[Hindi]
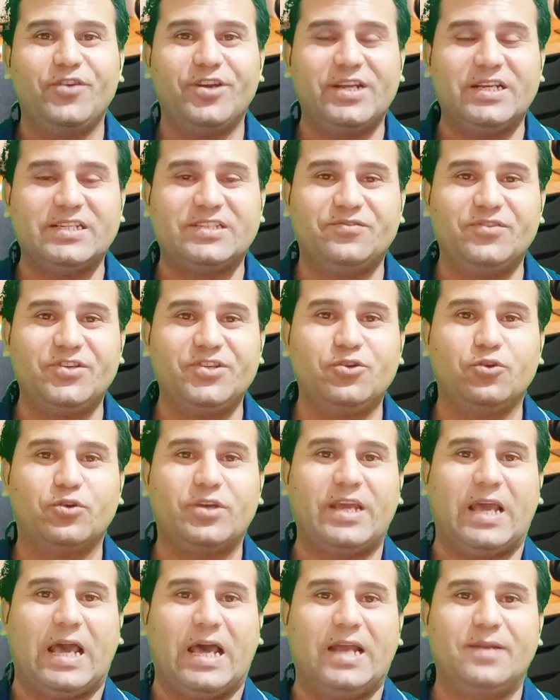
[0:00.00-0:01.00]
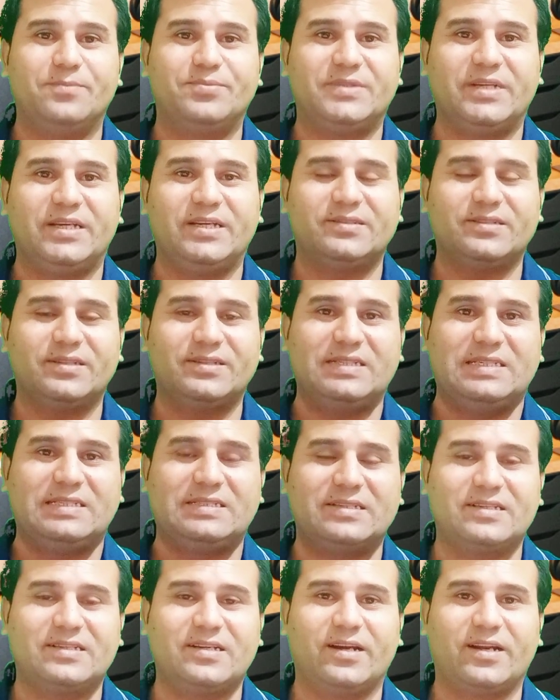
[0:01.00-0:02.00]
इस वीडियो की हेल्प से इस
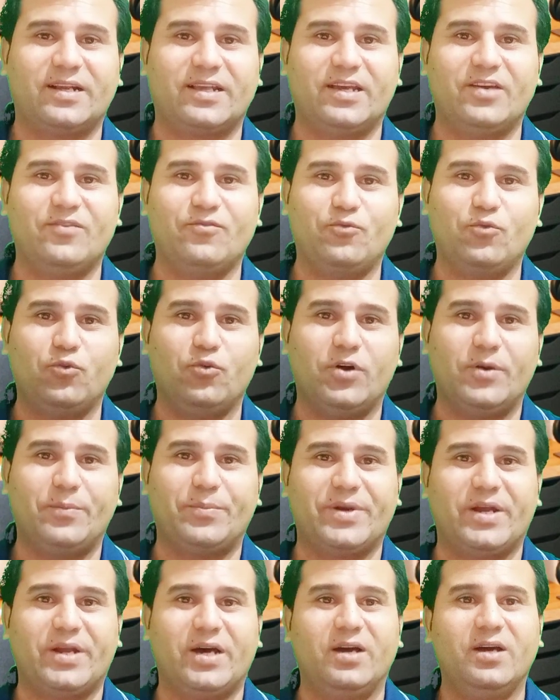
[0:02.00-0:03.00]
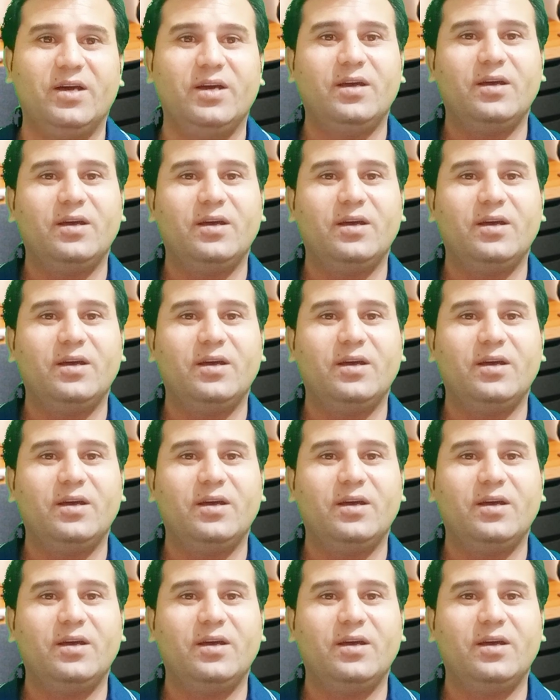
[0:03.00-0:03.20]
असिस्ट करके वो अपना